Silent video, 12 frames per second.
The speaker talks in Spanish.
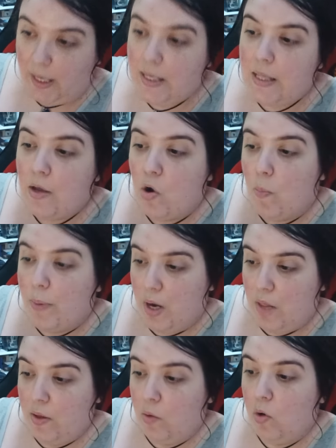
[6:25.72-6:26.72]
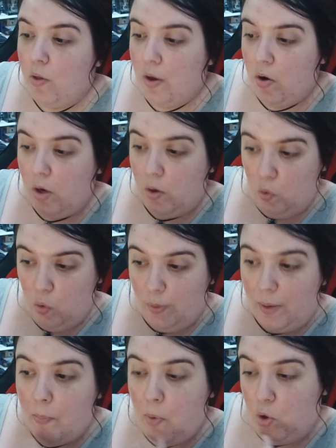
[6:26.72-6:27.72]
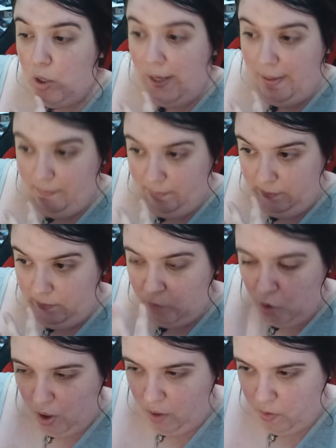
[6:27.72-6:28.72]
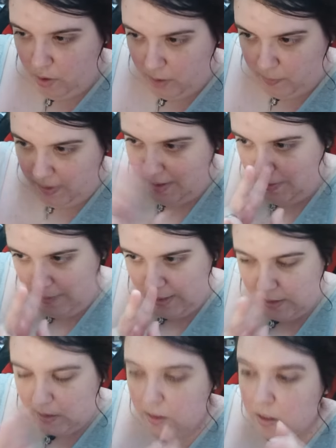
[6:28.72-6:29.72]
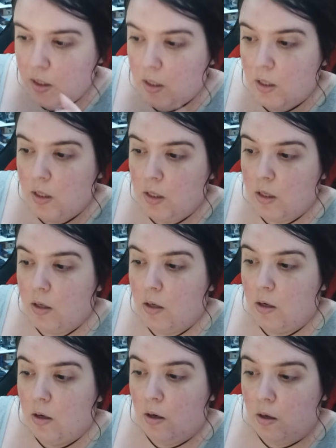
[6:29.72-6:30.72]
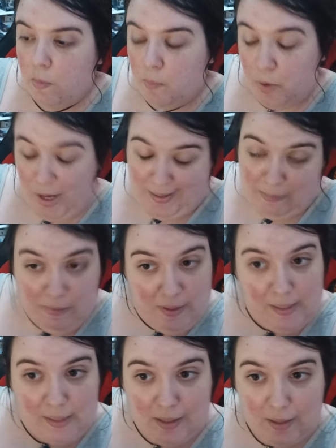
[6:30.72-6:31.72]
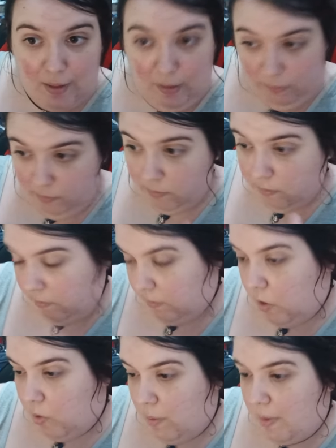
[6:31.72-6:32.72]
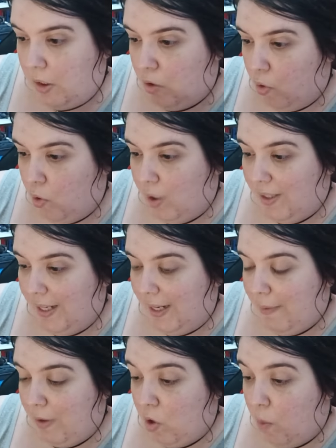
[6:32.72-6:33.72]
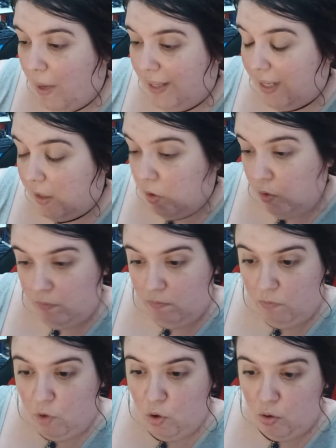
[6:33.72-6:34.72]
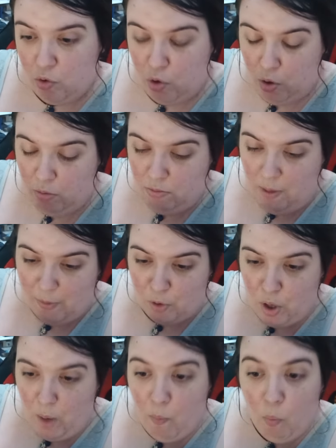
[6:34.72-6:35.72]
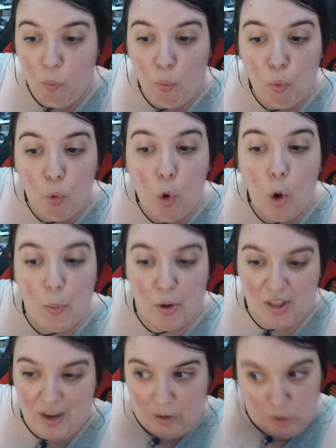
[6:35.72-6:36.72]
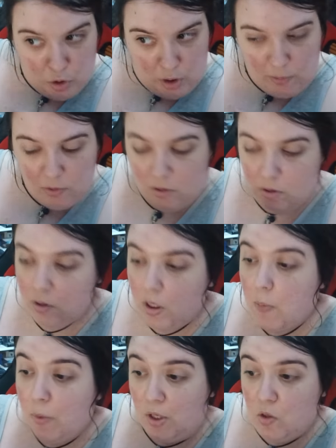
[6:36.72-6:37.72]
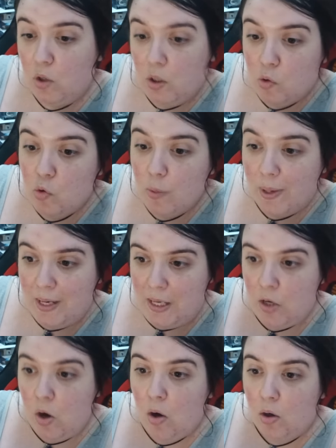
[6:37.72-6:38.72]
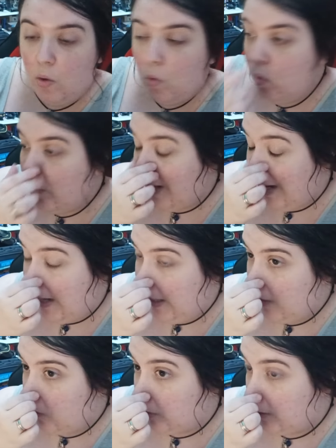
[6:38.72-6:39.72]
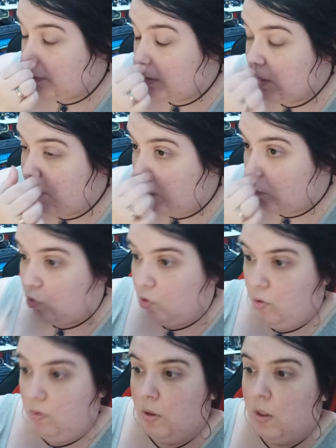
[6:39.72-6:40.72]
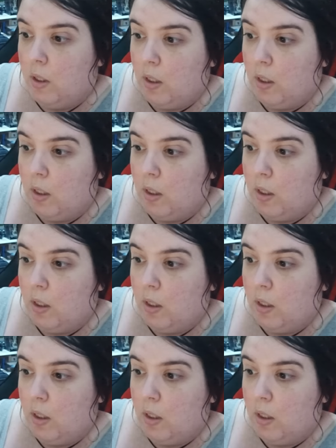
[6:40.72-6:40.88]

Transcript: que es el de romper el círculo de Colin Hoover. ¿Por qué? Dos razones principales. Por el tema del que trata, que obviamente todo lo que tiene que ver con el maltrato, yo soy una persona muy puñetera con los libros, y porque es Colin Hoover, y yo a Colin Hoover la he leído tres veces y me gustó.